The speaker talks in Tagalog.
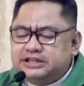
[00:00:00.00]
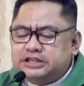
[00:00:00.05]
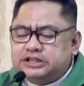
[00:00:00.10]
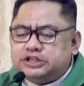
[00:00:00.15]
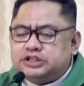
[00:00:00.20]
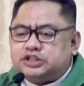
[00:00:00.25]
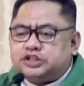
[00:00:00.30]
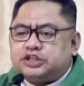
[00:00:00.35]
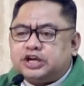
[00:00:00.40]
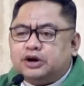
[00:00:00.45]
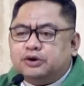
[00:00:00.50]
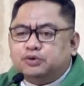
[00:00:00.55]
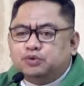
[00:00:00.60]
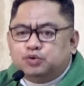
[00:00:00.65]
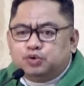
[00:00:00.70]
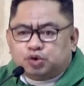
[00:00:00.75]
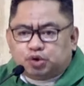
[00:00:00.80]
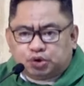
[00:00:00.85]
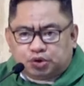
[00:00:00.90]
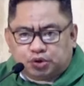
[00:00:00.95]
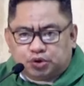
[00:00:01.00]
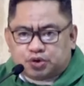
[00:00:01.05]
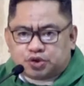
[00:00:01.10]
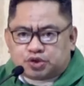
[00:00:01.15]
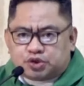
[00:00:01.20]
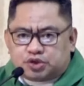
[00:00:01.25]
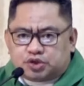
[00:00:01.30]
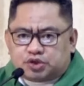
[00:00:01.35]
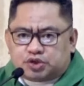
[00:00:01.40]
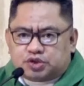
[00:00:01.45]
sa
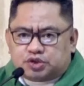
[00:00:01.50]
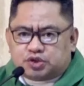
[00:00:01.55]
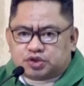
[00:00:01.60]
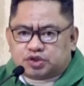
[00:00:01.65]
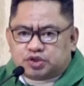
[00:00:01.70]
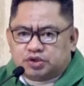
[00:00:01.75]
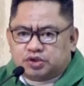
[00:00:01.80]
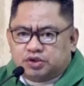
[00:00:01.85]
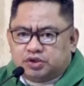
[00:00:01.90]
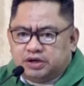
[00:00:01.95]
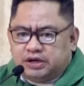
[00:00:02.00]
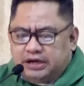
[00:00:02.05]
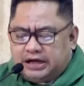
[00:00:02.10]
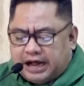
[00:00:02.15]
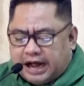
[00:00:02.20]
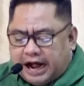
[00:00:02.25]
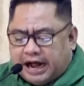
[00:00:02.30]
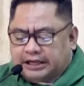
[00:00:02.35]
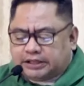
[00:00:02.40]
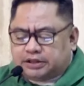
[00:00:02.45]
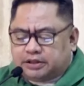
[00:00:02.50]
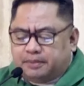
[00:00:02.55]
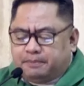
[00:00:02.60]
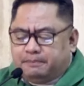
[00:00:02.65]
utos at